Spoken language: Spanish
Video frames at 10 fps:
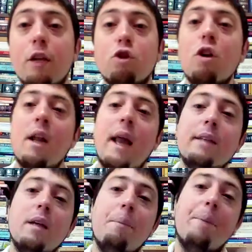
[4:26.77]
son
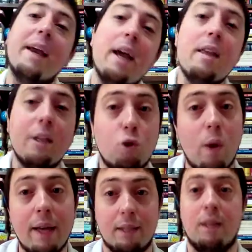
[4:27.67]
las pequeñas
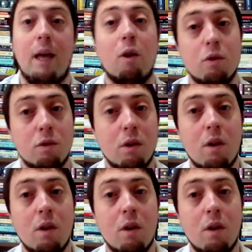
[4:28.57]
ciudades-estados.